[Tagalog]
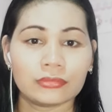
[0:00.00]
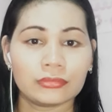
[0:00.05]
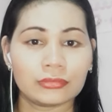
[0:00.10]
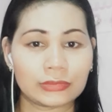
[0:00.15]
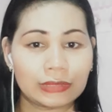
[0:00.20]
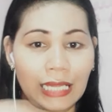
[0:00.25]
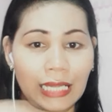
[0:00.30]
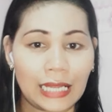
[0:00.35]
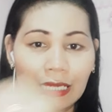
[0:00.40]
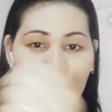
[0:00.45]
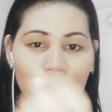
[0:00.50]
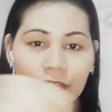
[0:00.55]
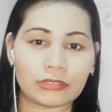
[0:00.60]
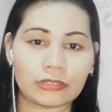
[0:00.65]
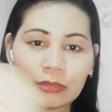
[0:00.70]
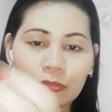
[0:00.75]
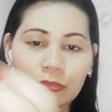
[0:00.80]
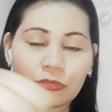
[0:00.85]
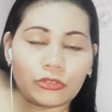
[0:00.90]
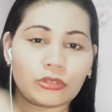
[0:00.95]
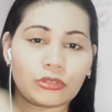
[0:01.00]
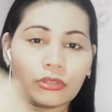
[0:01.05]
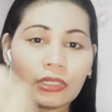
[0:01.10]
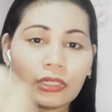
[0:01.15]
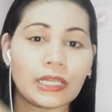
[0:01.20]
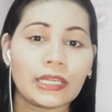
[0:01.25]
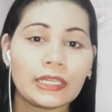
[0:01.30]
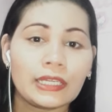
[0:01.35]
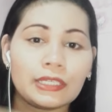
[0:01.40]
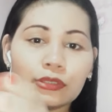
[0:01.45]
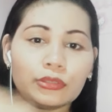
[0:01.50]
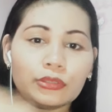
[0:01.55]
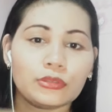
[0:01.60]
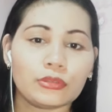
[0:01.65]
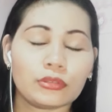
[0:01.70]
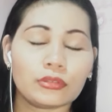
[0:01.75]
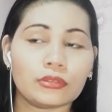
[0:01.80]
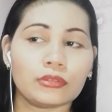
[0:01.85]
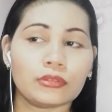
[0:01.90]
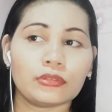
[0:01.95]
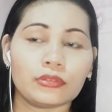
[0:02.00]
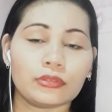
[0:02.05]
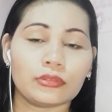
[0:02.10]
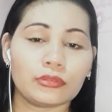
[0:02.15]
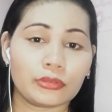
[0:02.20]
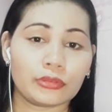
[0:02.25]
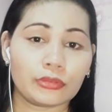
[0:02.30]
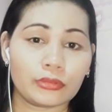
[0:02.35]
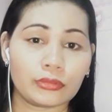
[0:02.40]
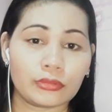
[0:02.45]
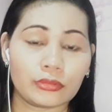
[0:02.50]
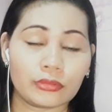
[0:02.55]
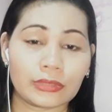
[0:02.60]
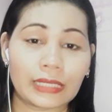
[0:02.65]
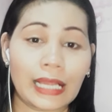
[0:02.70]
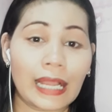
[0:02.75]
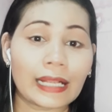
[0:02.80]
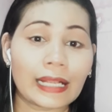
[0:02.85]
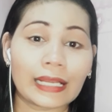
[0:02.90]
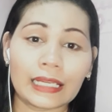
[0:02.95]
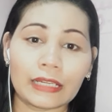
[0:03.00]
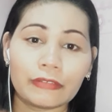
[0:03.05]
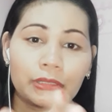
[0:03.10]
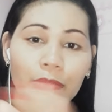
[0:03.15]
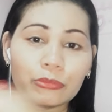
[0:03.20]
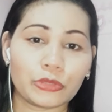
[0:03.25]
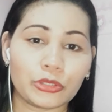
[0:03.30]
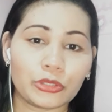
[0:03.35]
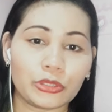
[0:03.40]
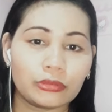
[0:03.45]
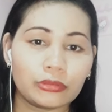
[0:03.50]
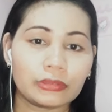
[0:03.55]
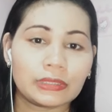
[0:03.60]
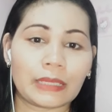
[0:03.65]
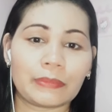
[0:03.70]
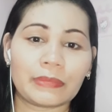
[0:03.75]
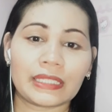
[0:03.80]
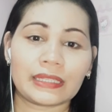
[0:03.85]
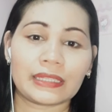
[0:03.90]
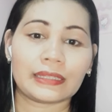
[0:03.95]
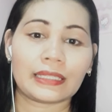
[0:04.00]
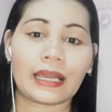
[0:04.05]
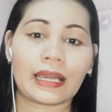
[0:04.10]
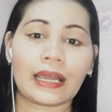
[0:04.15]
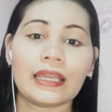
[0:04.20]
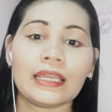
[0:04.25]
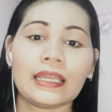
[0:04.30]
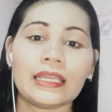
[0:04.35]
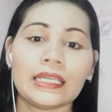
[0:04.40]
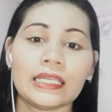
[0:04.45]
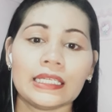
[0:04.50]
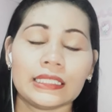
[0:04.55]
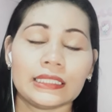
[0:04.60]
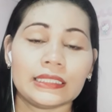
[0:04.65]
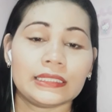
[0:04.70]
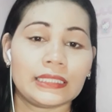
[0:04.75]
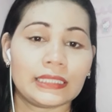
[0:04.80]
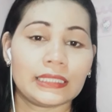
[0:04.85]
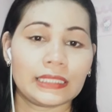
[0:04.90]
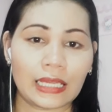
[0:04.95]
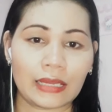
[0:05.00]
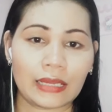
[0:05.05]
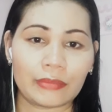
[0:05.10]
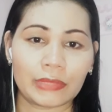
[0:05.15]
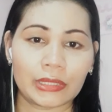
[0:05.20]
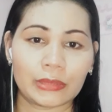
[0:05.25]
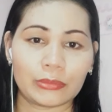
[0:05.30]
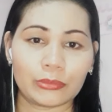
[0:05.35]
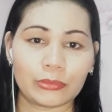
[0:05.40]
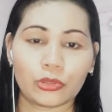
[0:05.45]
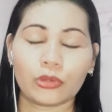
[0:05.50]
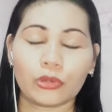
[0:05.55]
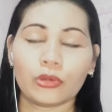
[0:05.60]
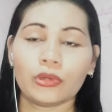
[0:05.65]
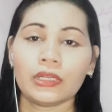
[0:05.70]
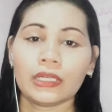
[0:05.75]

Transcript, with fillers: gaganunin mo. Yung, gagalawin mo yung damit na isinabit mo.